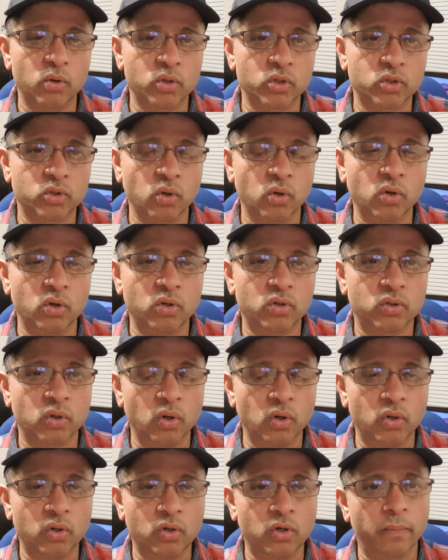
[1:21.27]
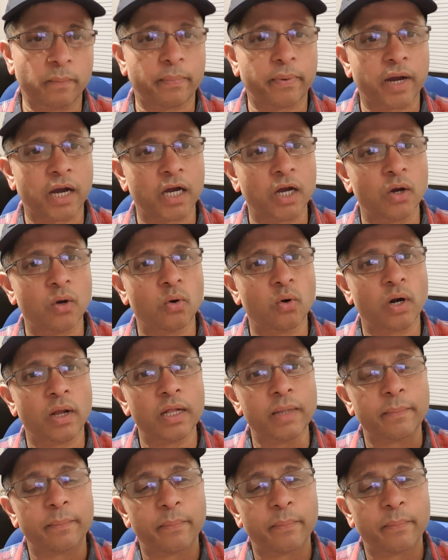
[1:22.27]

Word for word: ஒரு சொன் சொட்டு பாகம் கூட